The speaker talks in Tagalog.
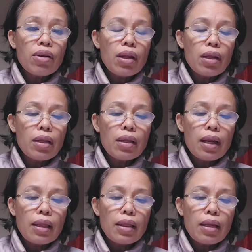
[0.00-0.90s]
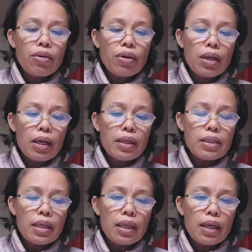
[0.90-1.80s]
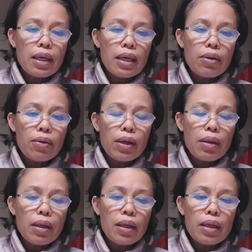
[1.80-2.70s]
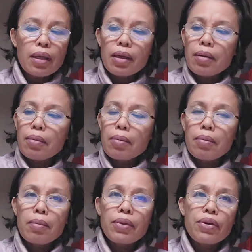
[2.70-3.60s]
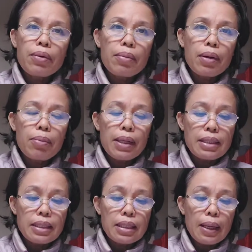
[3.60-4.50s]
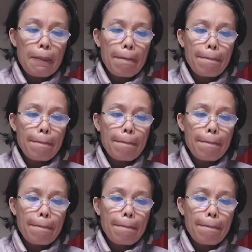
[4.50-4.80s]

na, direktan nyo na lang isan kay, ano, kay Minerva Palsa